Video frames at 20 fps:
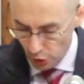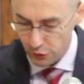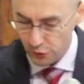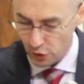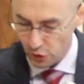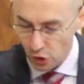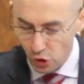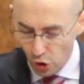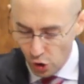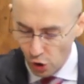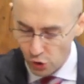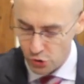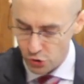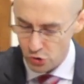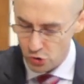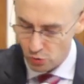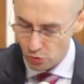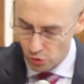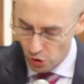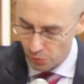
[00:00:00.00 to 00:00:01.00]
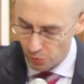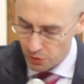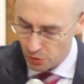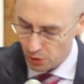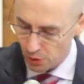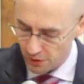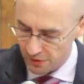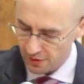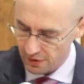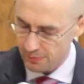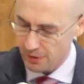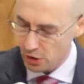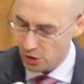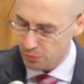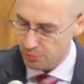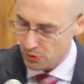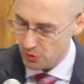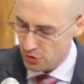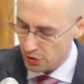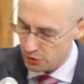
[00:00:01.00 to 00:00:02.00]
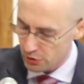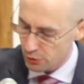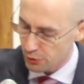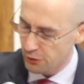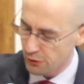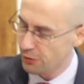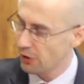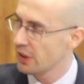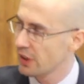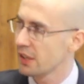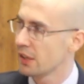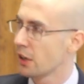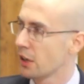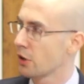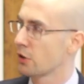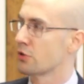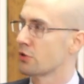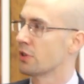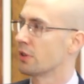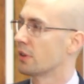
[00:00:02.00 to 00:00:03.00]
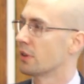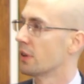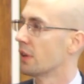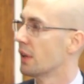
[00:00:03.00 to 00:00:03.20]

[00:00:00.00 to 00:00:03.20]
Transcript: co Kościół robił od samego początku swoich narodzin.